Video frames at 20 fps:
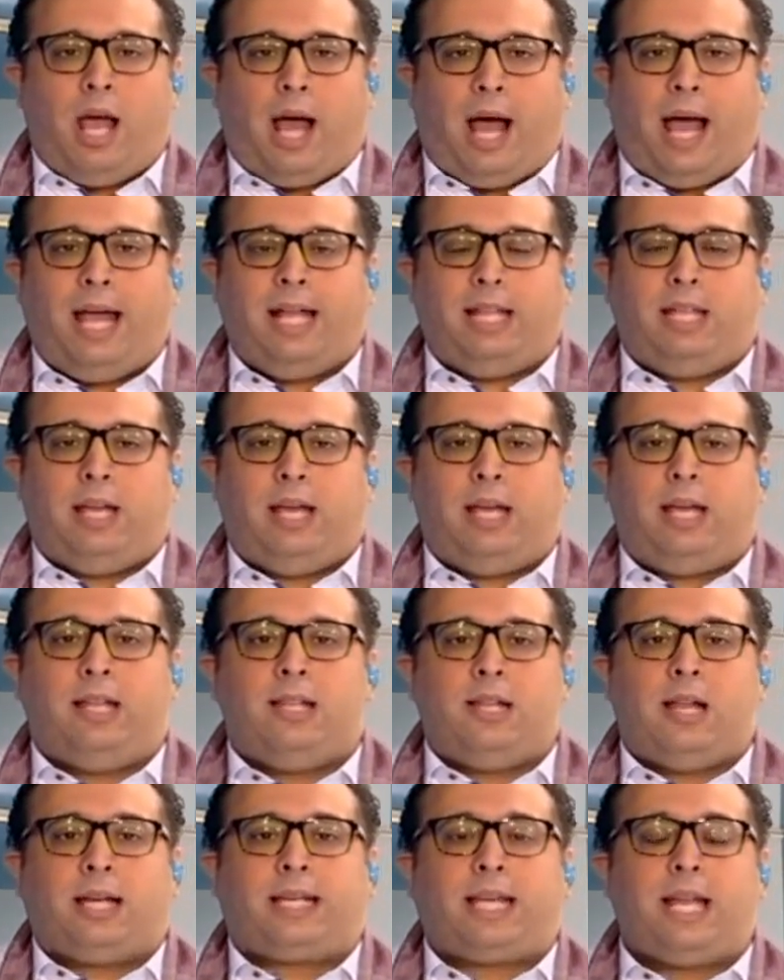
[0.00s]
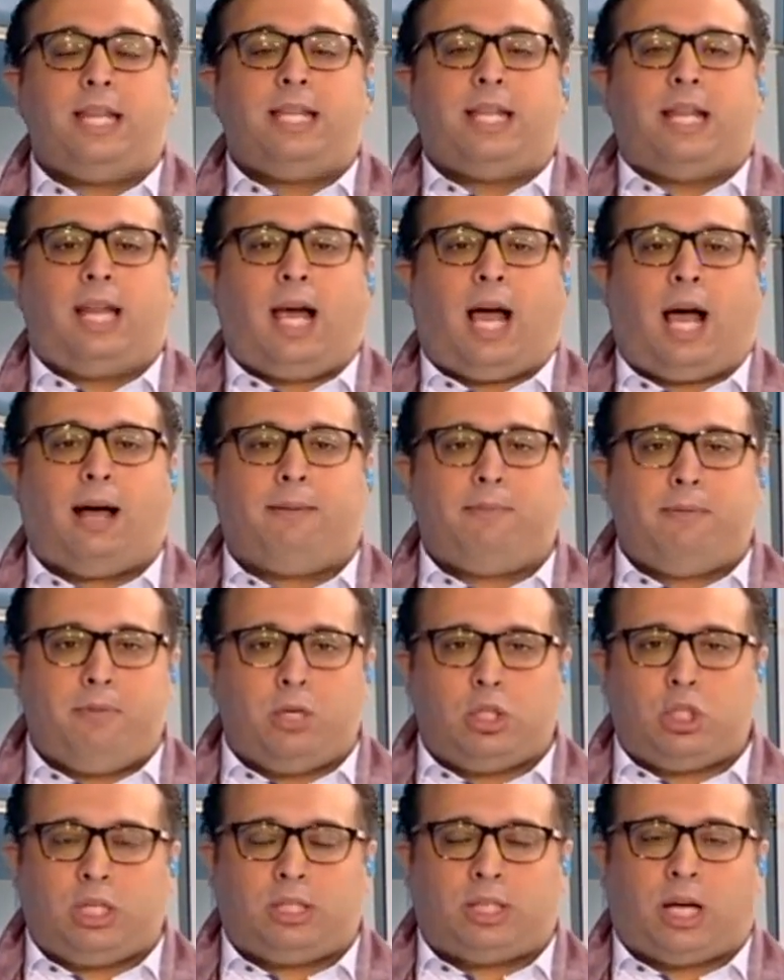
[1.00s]
هيدي لكل اللي حابب
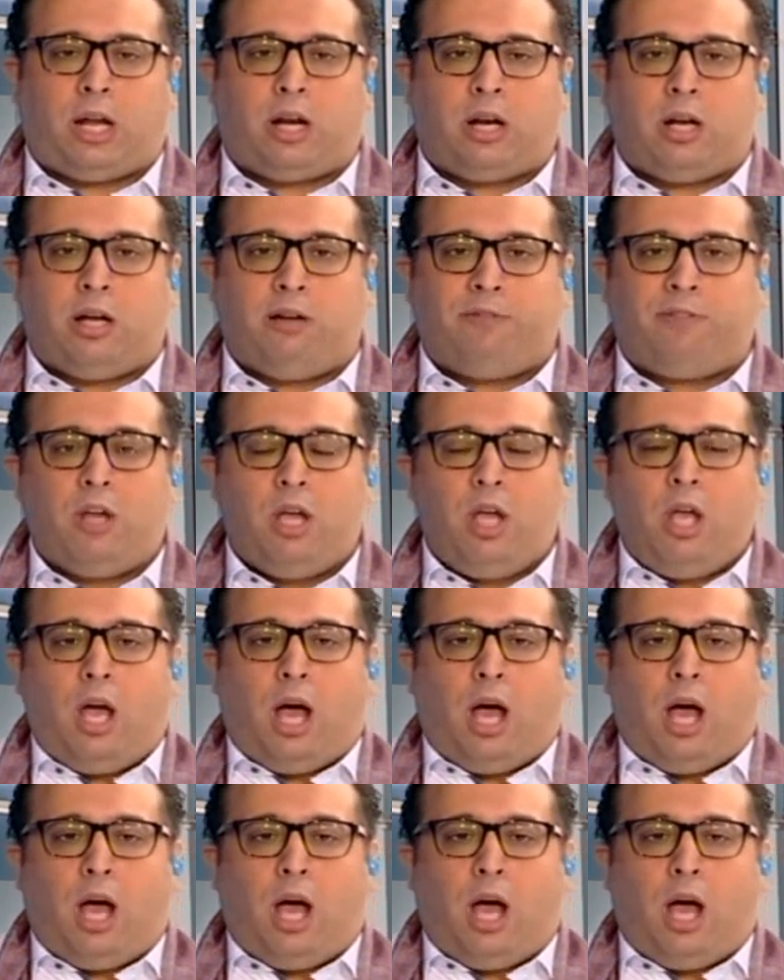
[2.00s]
يجي يتعرف